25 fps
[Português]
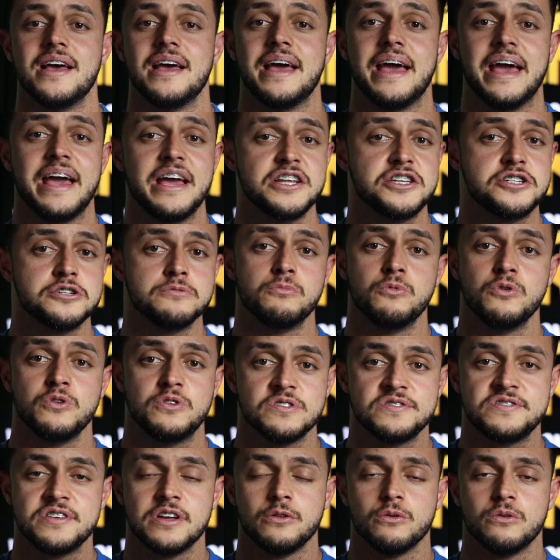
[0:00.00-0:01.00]
rende
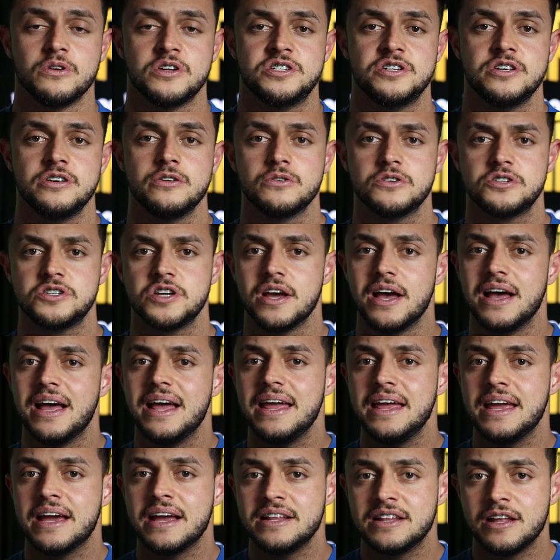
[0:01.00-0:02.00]
muitos elogios
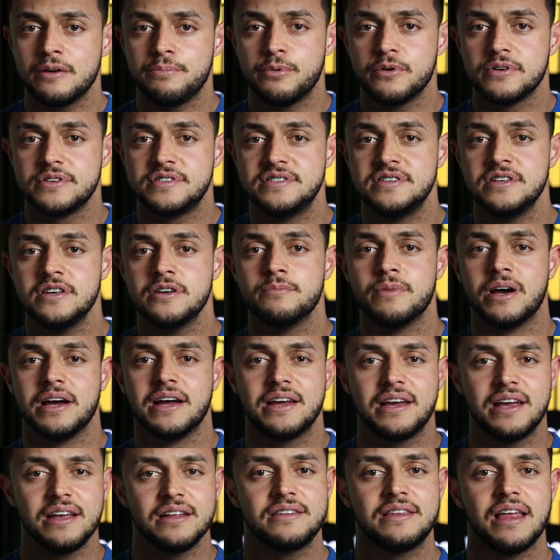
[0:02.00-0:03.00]
e ainda por cima
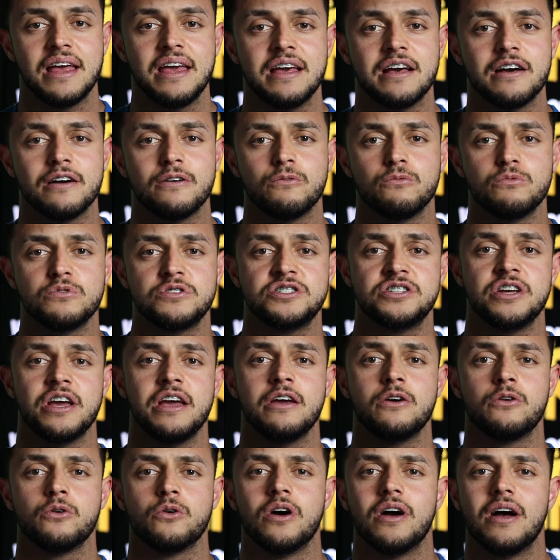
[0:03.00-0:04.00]
que tenha um
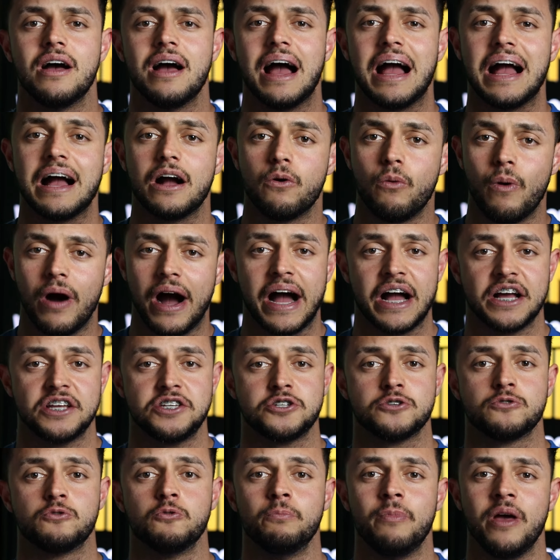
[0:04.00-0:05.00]
cheiro
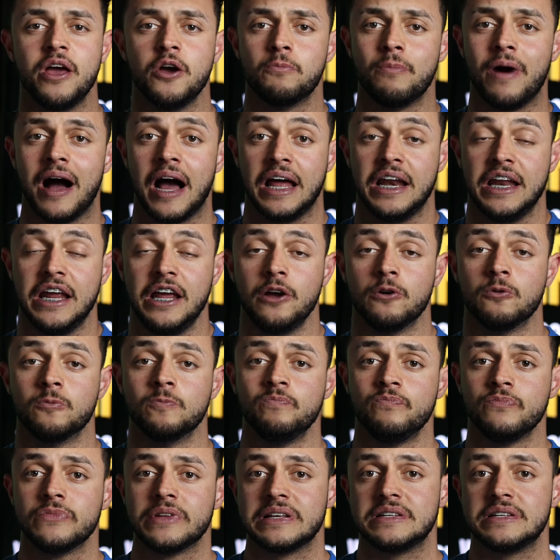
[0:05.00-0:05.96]
aquático, meio marinho,